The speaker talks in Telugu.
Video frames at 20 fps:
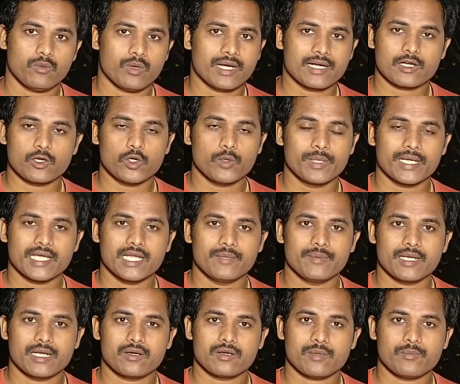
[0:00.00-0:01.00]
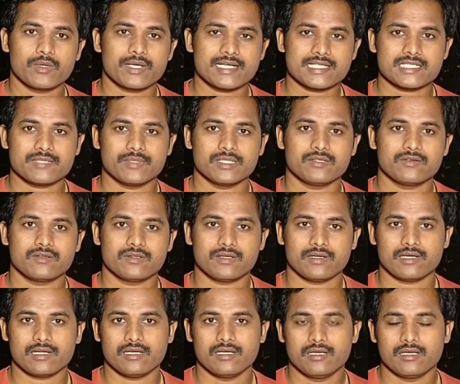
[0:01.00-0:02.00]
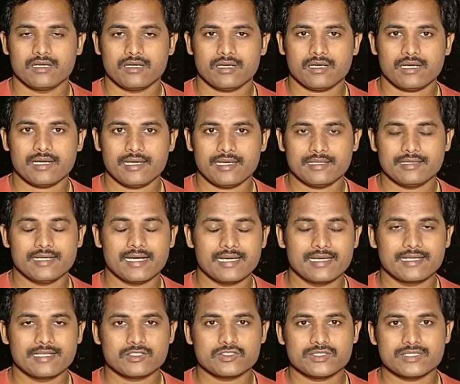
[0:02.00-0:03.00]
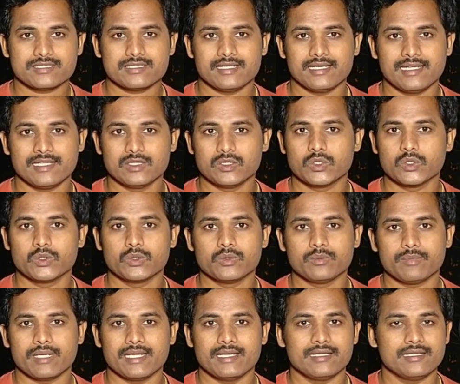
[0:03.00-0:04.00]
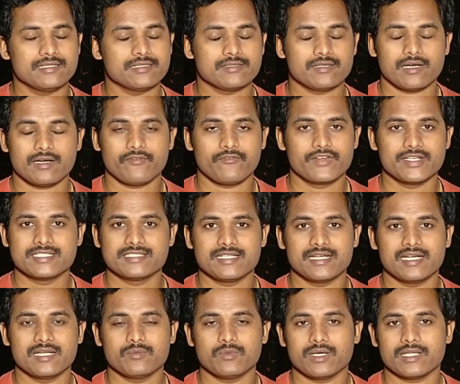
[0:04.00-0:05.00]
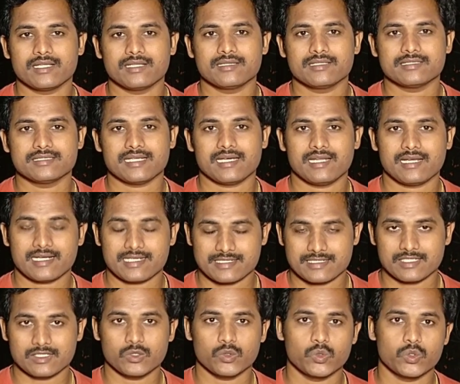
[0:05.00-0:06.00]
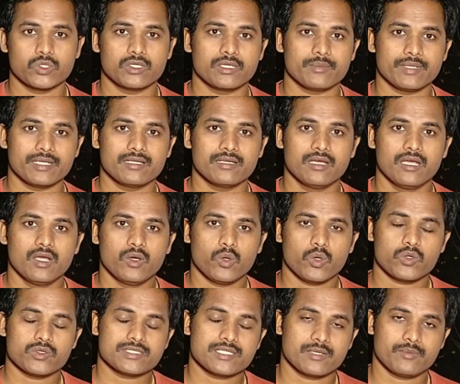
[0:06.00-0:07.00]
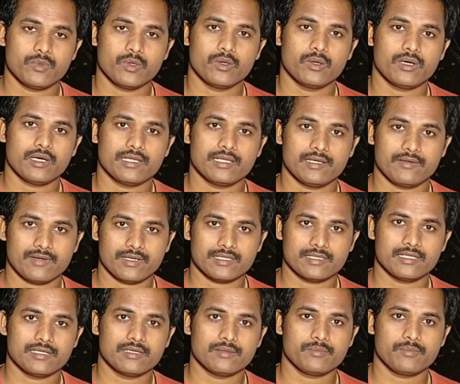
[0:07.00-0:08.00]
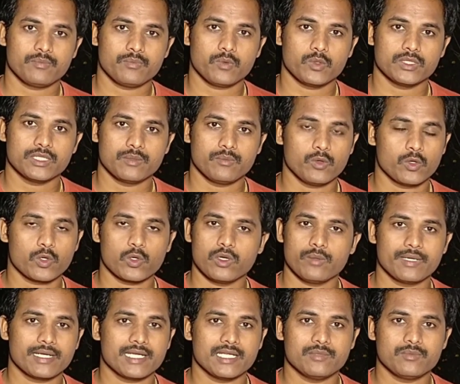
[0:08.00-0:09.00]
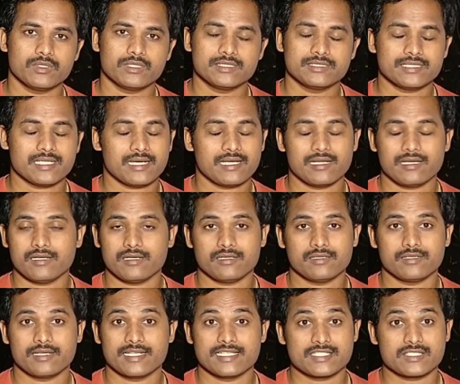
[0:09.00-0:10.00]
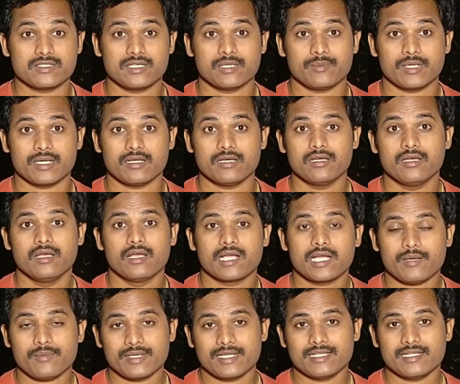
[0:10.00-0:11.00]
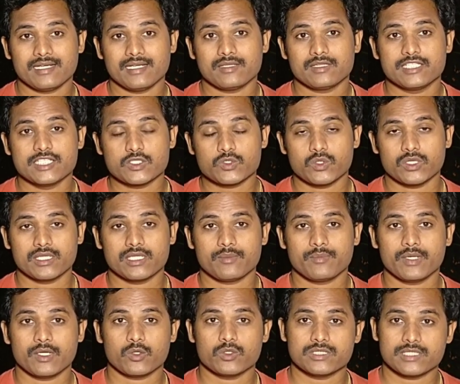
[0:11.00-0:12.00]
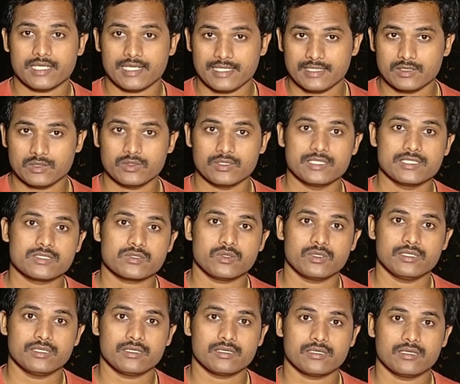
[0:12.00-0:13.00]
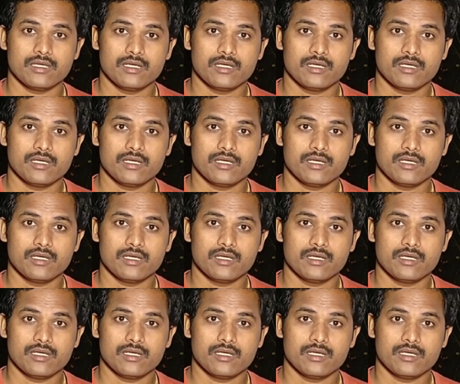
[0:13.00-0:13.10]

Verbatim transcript: వాటర్ లోపలికి వెళ్ళిపోయినట్టు అప్పుడు కష్టమవుతుంది అనమాట దానికి వచ్చేసి లెంత్ నువ్వు మళ్ళీ ఫిట్ చేయడం అదంతా చాలా కష్టంతో కూడుకున్న పని ఒక్కోసారి బో అదేమన్నా పోతే బోర్ లోపలికి వెళ్ళిపోతే చాలా రిస్క్ అనమాట కాబట్టి ఏంటంటే తీసుకునేటప్పుడే కొంచెం లెంత్ తీసుకొని